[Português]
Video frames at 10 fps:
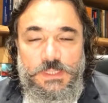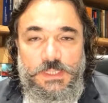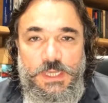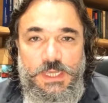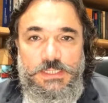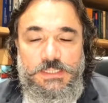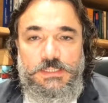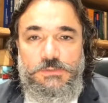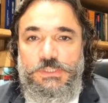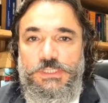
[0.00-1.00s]
Quem ainda
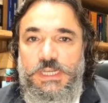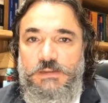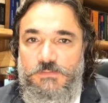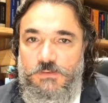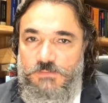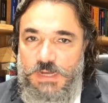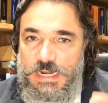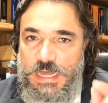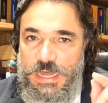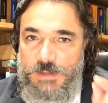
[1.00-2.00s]
não se inscreveu, vai
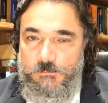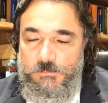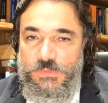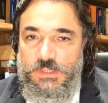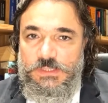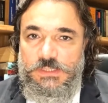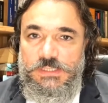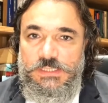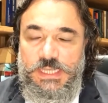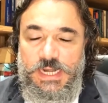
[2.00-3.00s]
lá, se
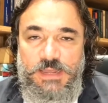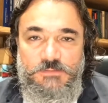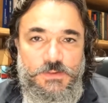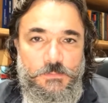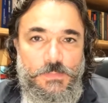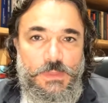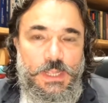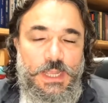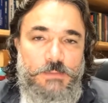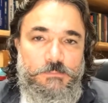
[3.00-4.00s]
inscreve,
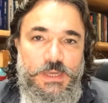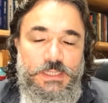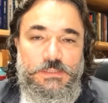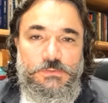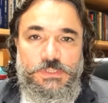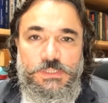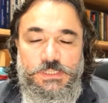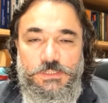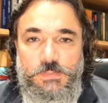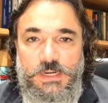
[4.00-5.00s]
aperta no
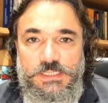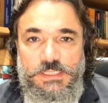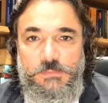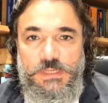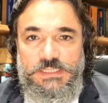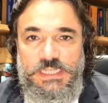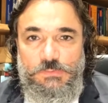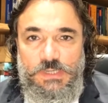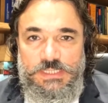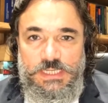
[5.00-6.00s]
sininho para receber as
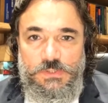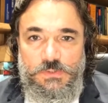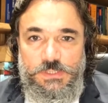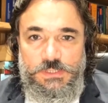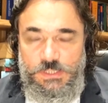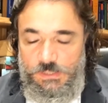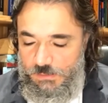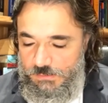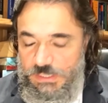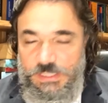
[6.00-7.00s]
atualizações e
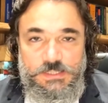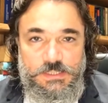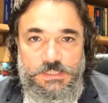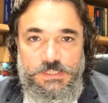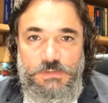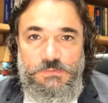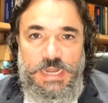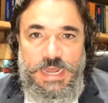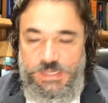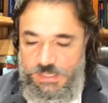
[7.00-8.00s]
não esquece de deixar um
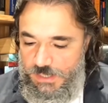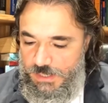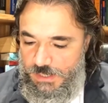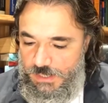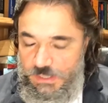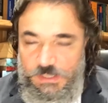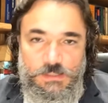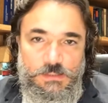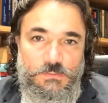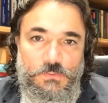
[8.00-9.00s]
like
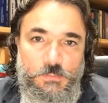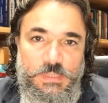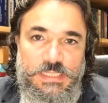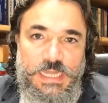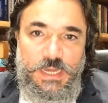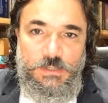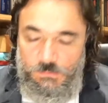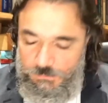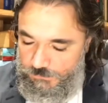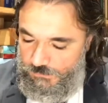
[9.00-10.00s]
e um comentário